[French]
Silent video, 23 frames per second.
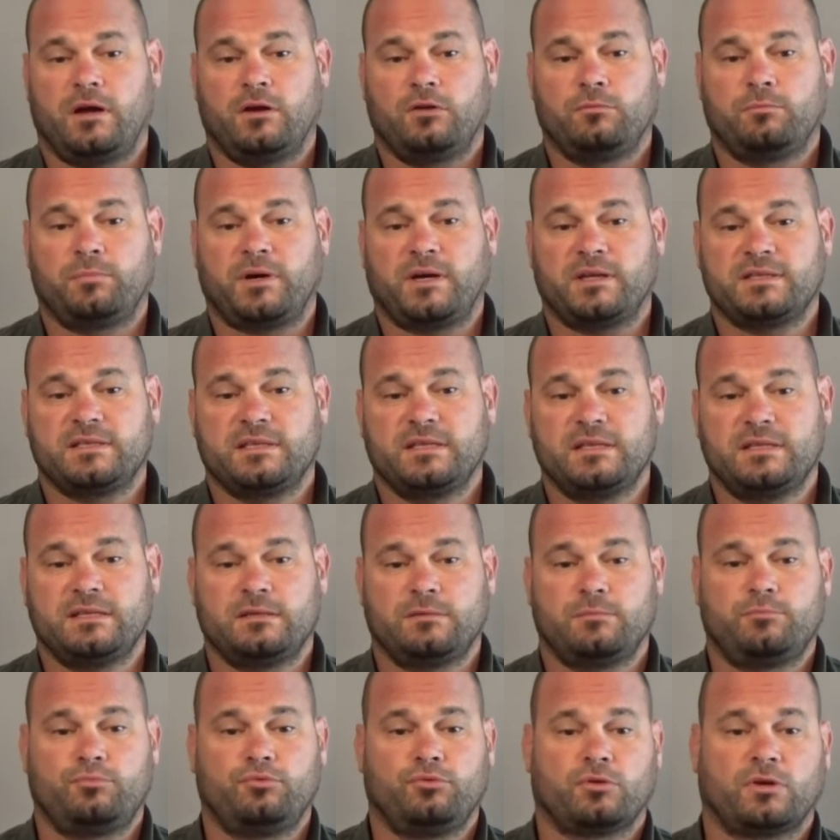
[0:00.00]
à une
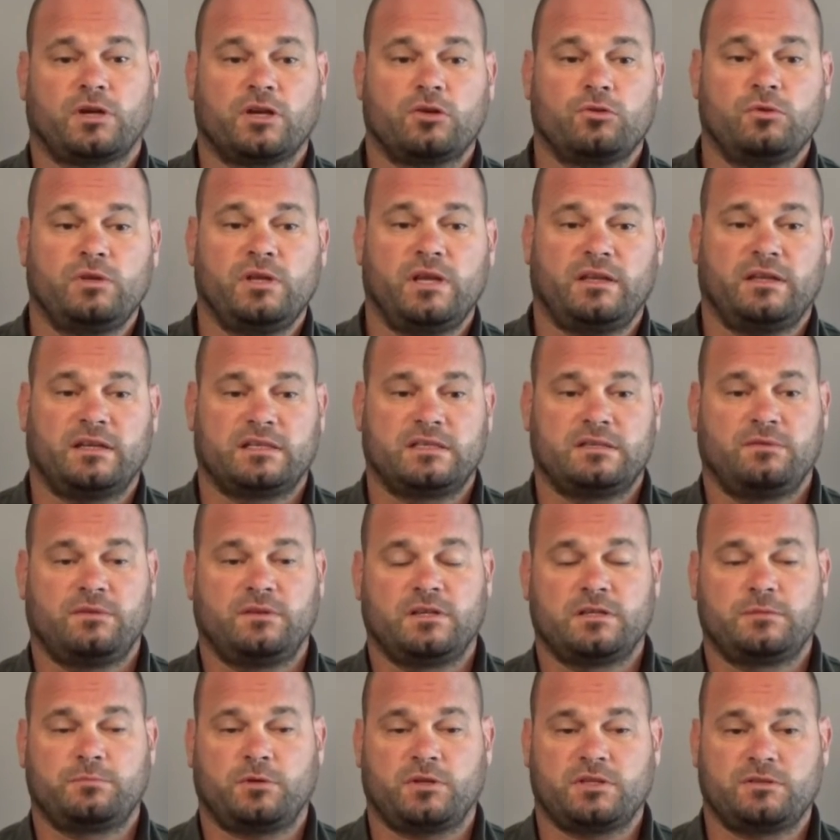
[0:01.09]
pratique plus régulière
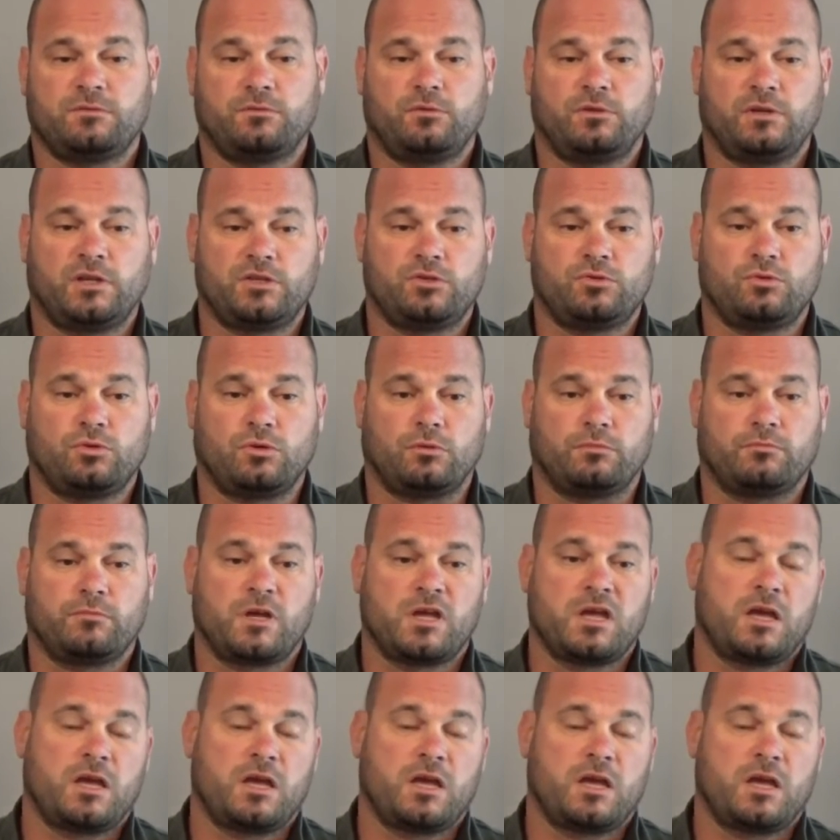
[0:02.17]
d'activités sportives de nature.